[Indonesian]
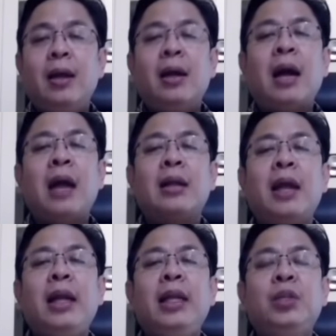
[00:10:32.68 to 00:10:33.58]

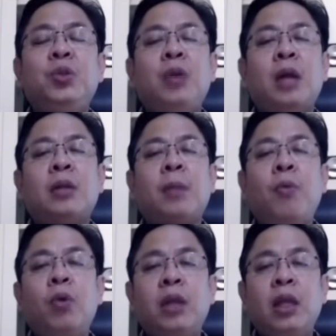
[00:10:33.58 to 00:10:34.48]
karena ini sudah
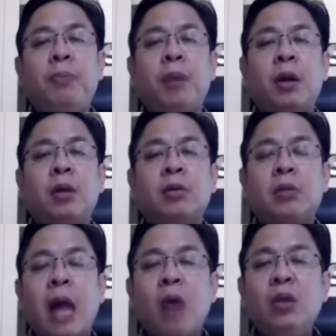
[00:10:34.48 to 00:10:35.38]
terbukti
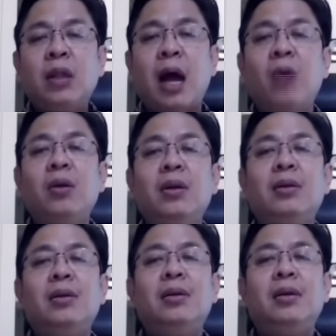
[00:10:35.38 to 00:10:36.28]
bertahun-tahun
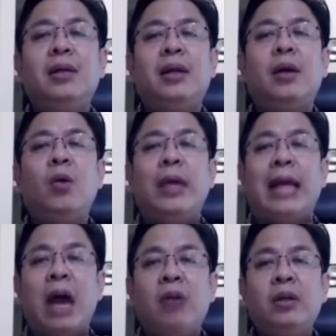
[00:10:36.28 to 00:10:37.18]
ya quick
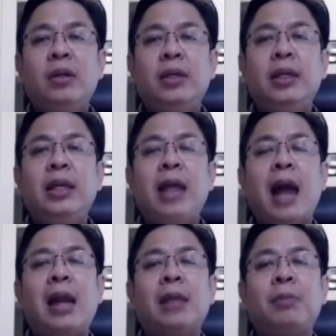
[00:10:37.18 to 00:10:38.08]
count ini
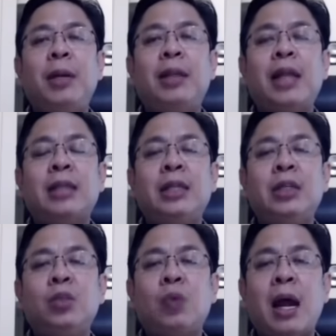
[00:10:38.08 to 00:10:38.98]
alat pendeteksi
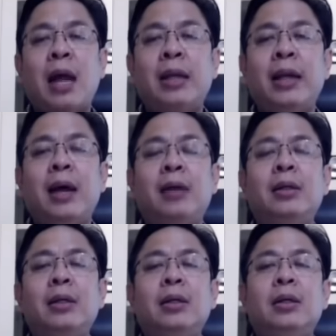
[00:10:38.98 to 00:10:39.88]
kecurangan yang
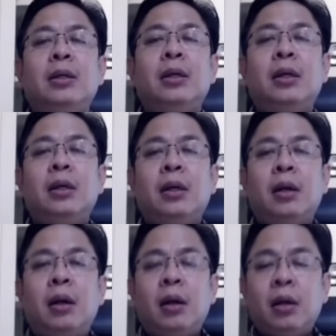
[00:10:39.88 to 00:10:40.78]
eh,
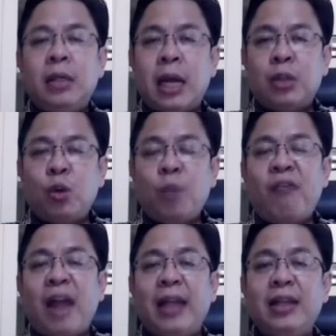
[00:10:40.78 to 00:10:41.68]
yang cukup
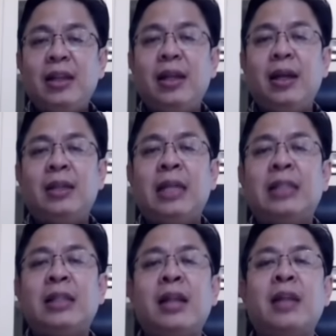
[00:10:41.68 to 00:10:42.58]
valid ya dan
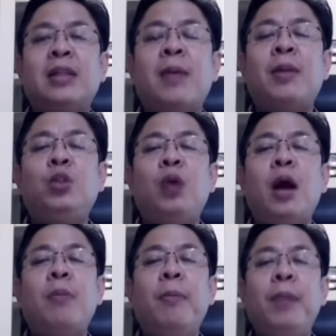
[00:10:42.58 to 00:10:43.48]
saat yang sama
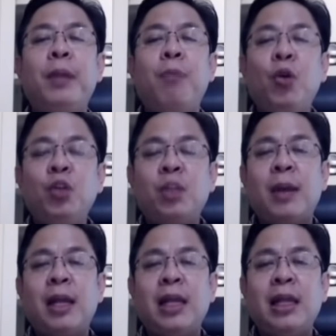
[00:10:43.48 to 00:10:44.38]
juga memberi bonus
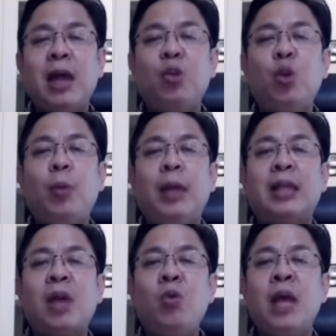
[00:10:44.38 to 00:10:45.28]
kepada kita untuk
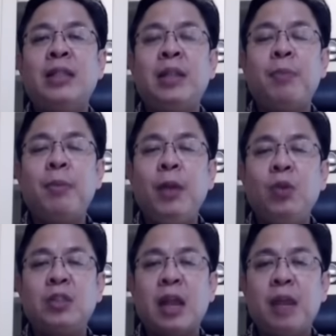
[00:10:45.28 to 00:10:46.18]
mengetahui hasil pemilu
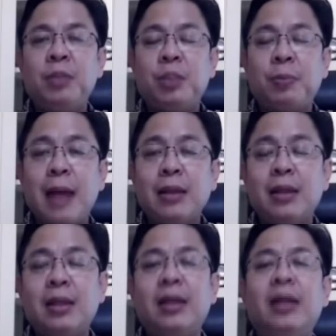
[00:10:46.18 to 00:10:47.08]
secara lebih cepat ya.